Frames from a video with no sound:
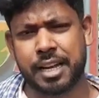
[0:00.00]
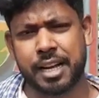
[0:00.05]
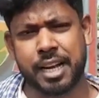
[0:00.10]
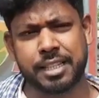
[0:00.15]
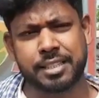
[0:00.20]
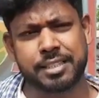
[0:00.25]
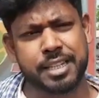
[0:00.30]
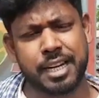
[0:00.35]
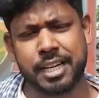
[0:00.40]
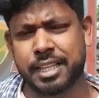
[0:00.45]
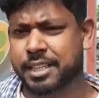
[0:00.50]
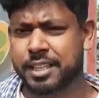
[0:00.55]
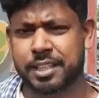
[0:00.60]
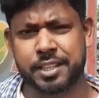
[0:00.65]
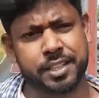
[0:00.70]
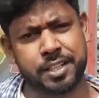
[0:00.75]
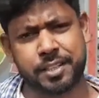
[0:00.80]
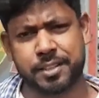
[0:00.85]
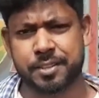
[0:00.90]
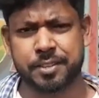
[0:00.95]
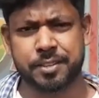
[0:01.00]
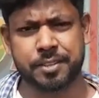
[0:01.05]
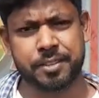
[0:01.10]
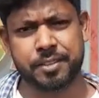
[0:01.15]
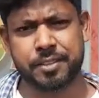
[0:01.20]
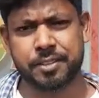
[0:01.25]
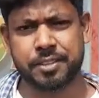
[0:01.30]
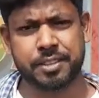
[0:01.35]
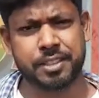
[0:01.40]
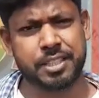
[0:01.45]
নাগাদ সাড়ে তিনটা
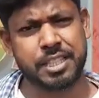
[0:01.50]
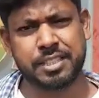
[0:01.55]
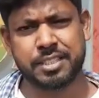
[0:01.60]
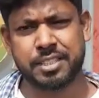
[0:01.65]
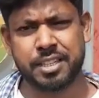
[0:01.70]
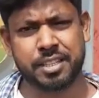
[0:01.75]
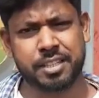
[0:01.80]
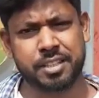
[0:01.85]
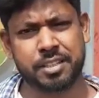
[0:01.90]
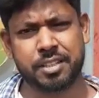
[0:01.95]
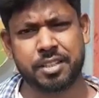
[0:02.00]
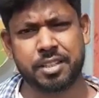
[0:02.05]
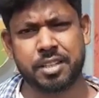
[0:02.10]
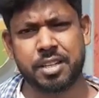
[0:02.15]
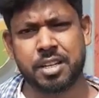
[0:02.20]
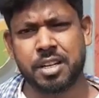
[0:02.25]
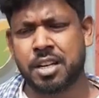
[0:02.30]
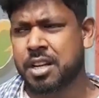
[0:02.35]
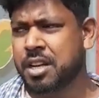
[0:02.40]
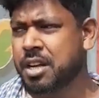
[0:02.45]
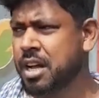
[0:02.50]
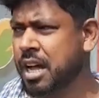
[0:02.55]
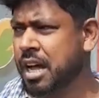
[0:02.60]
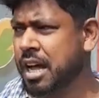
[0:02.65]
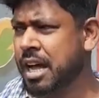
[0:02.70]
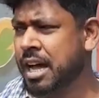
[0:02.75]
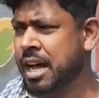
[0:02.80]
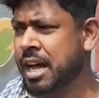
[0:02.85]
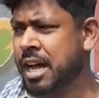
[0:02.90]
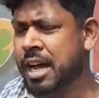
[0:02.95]
কোনো হতাহত হয়েছে কেউ
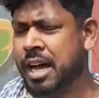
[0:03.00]
আহত